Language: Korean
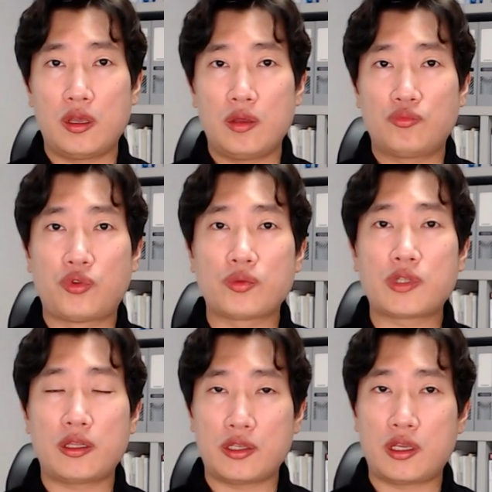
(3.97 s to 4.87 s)
부동산
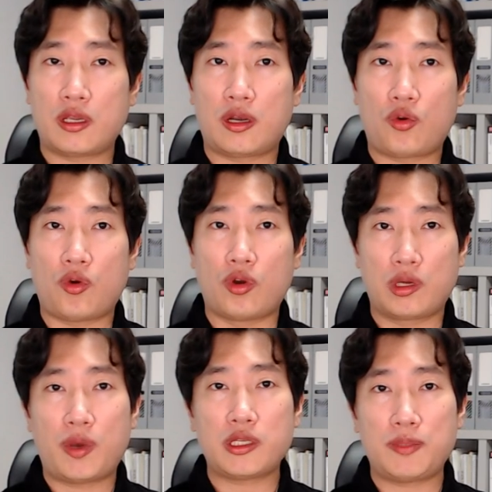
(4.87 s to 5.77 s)
대책이라고
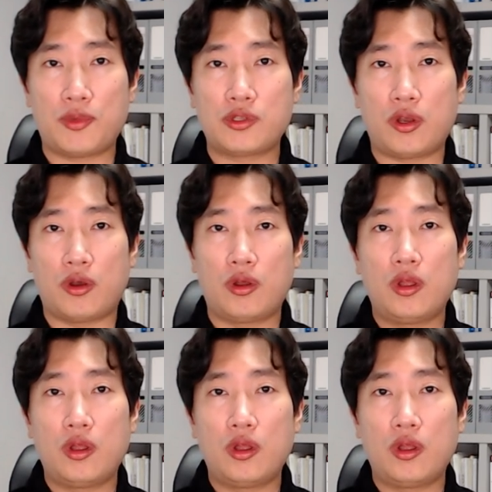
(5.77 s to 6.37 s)
언급하시면서